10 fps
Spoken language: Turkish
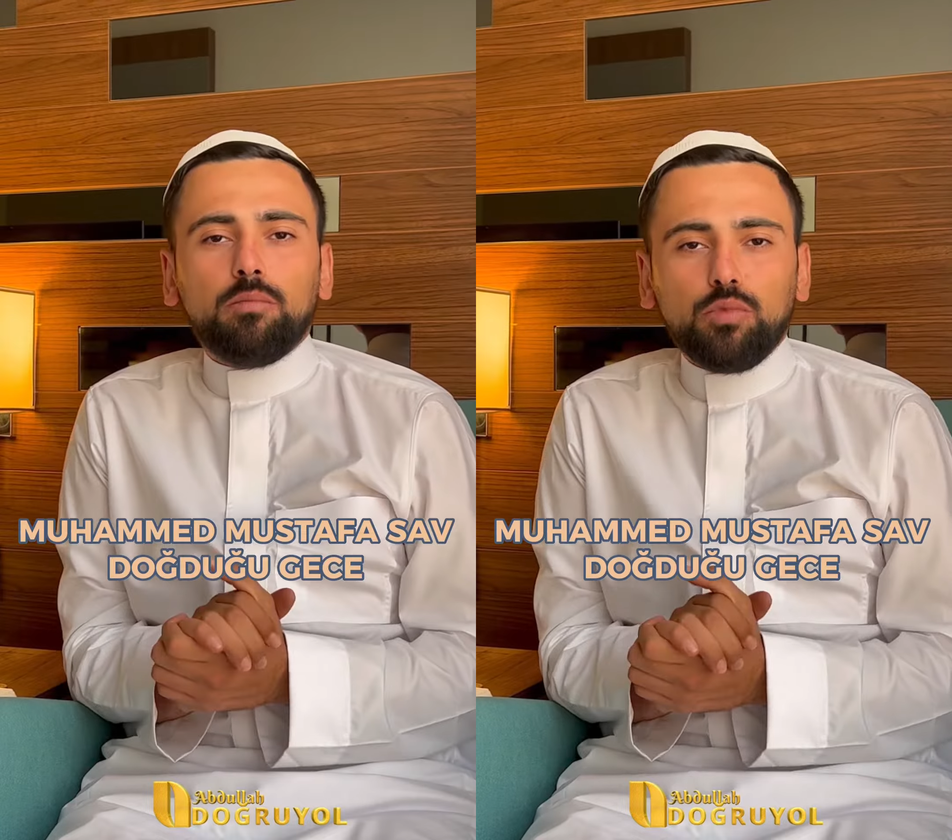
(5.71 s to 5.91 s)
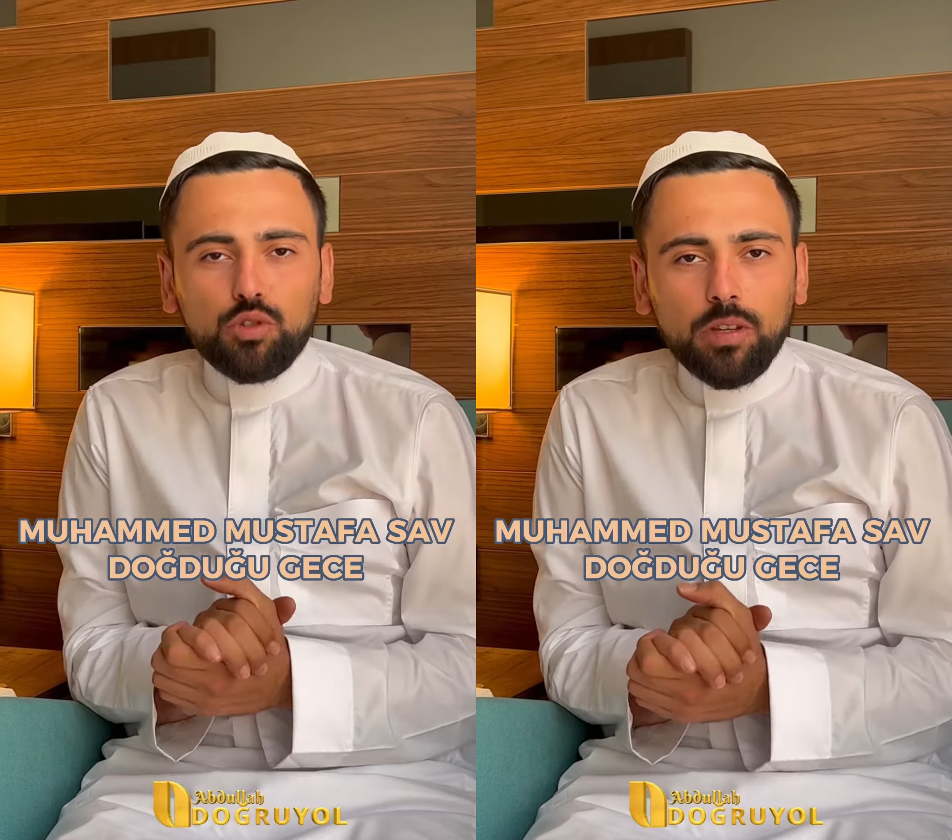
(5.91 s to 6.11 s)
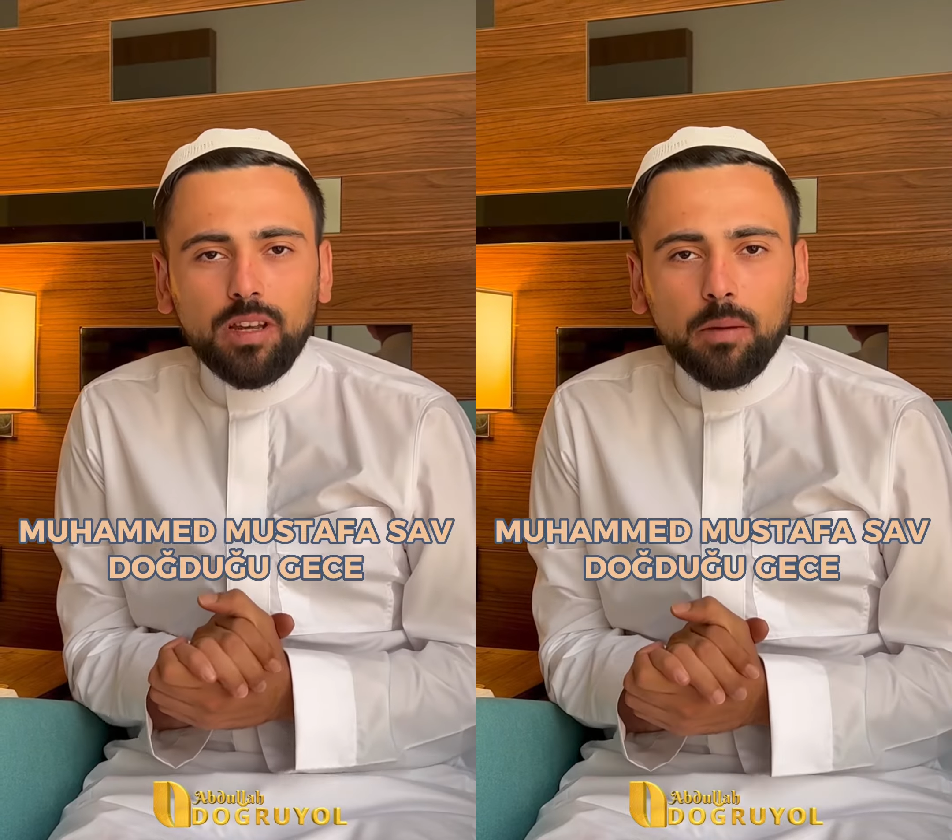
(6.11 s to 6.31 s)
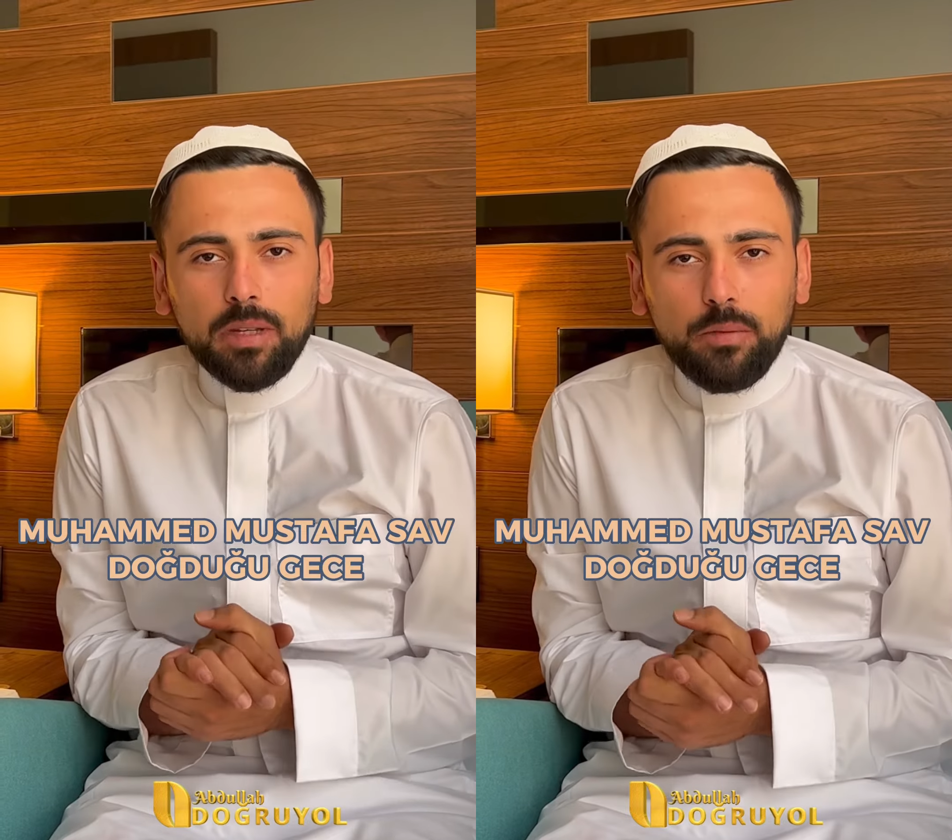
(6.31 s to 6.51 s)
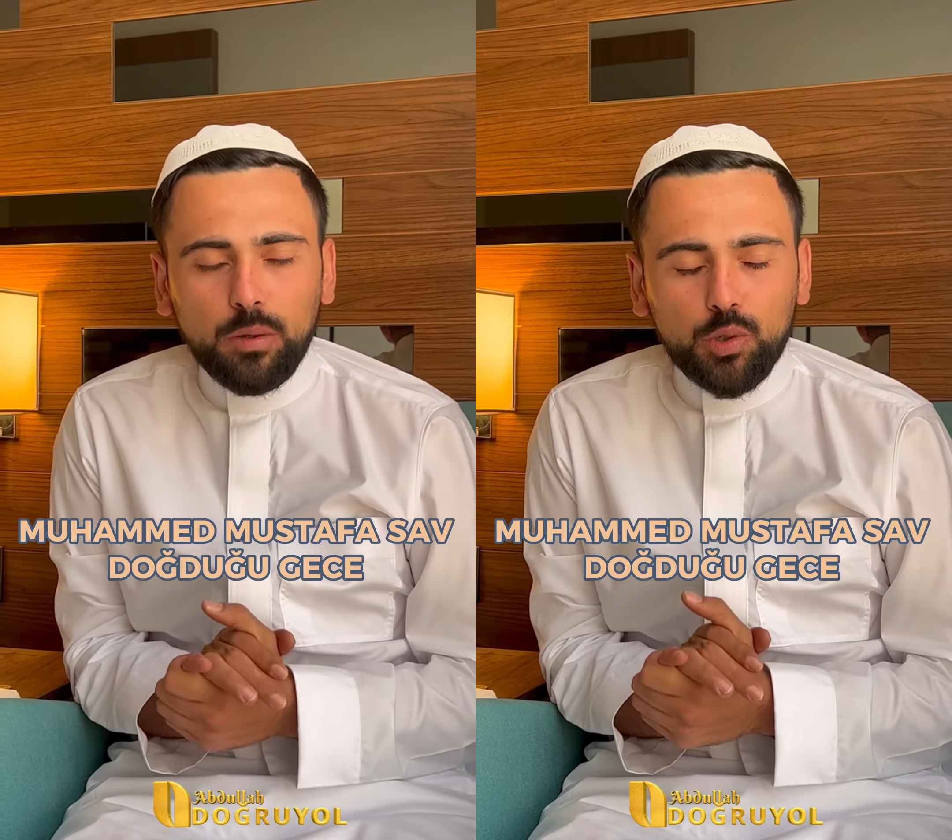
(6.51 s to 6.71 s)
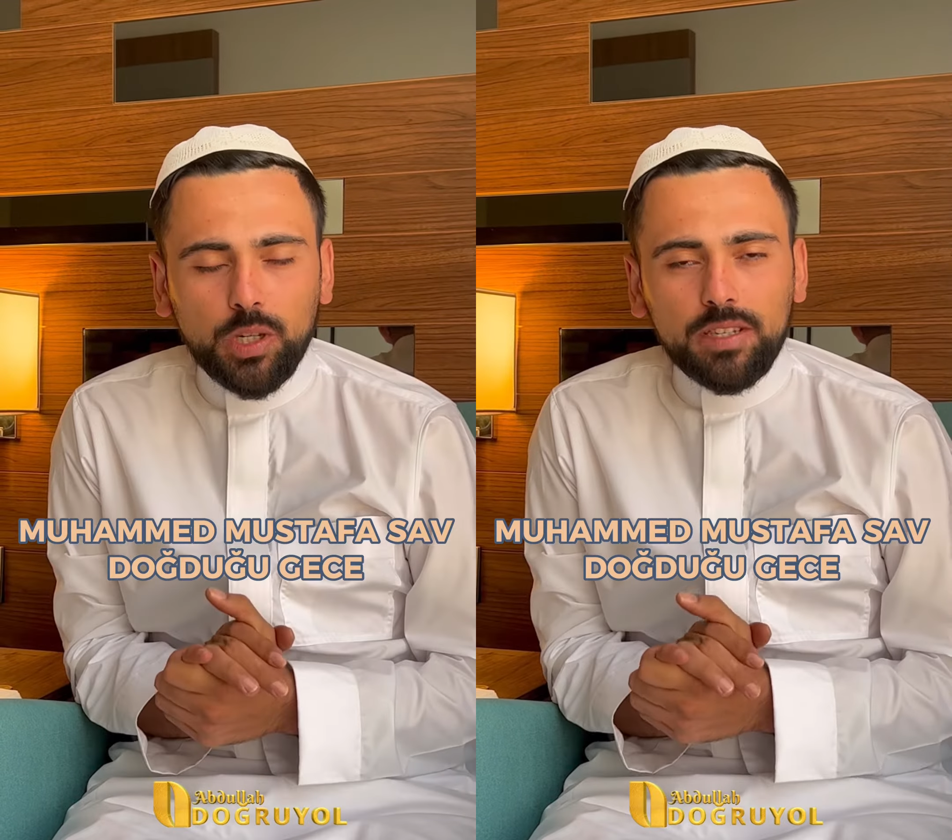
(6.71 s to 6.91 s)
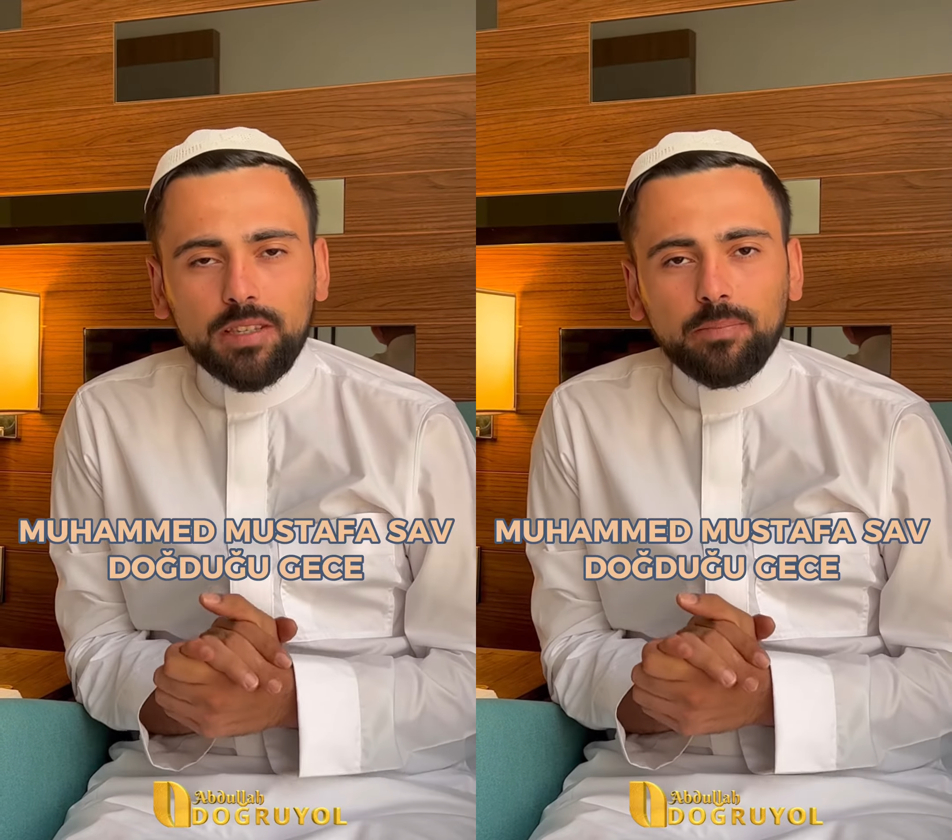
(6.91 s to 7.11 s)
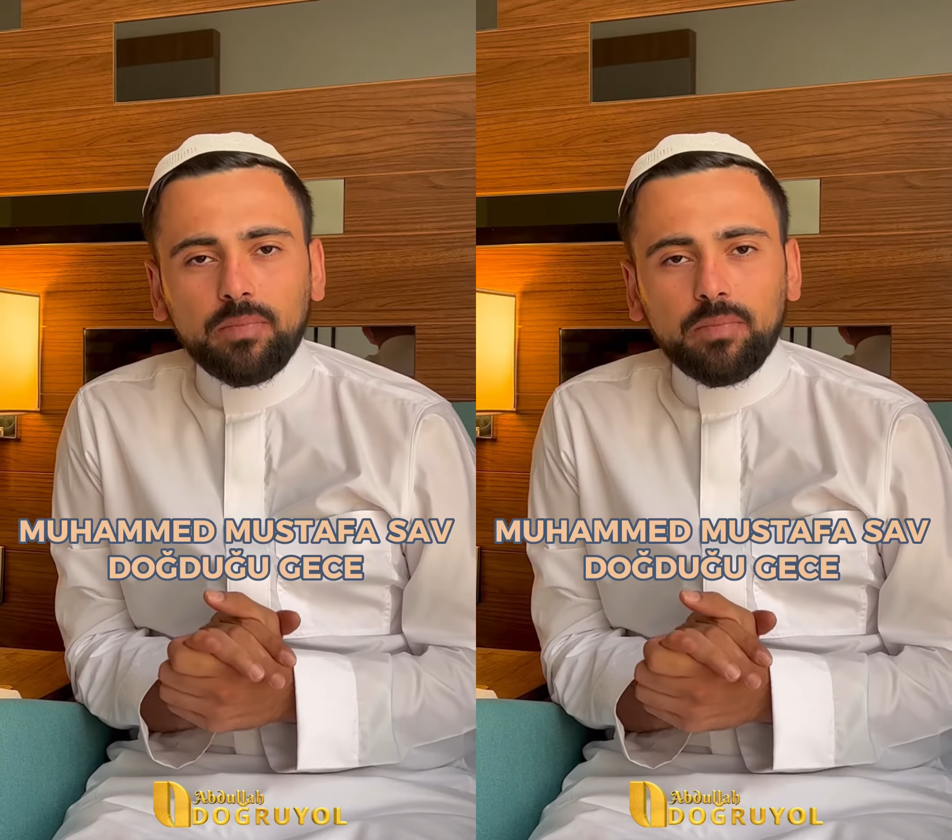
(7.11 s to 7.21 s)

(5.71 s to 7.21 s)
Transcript: müjdeli haberi vereceğiz.